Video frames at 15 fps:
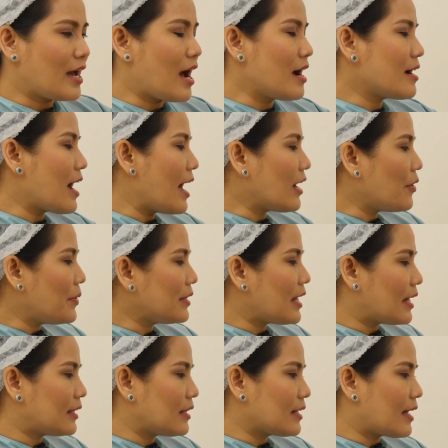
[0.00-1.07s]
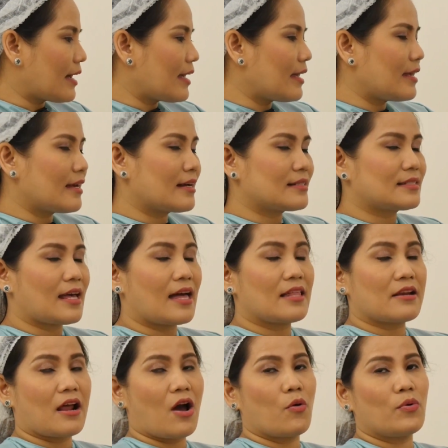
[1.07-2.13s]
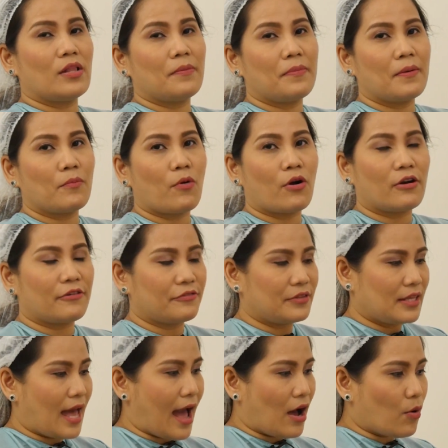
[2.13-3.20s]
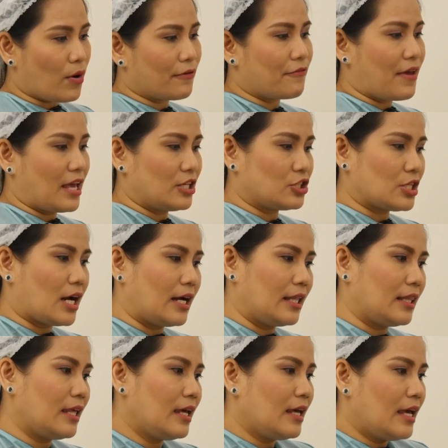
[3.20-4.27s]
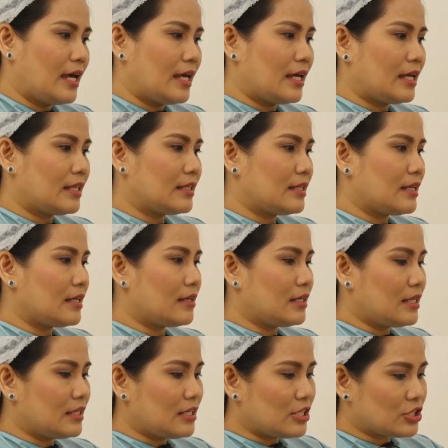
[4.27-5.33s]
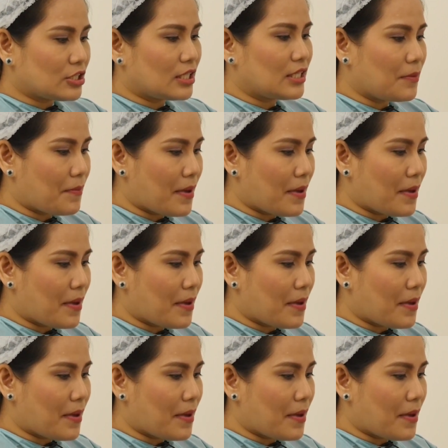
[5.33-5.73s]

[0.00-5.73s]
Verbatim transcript: ang gagawin natin kay Cassandra will be more of the aqua facial. And initially,